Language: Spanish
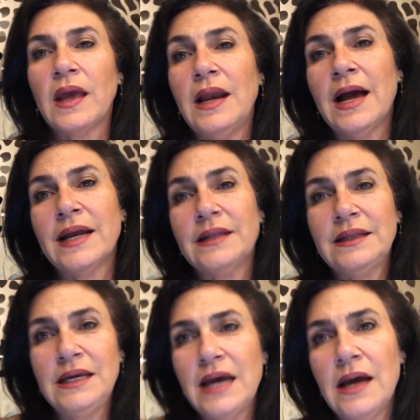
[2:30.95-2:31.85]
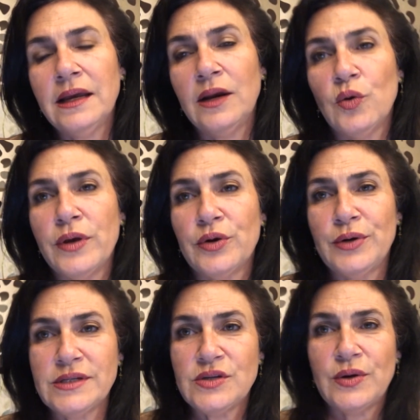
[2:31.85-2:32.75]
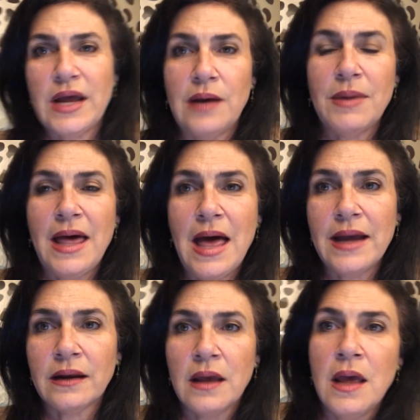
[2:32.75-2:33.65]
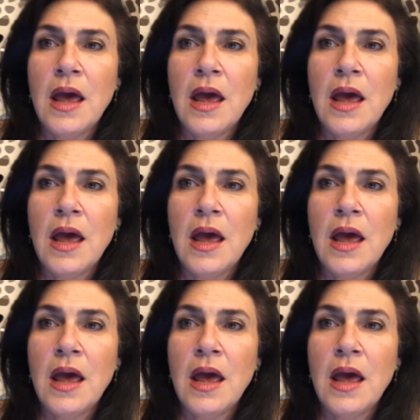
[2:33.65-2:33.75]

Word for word: es la garantía que el gobierno nacional va a dar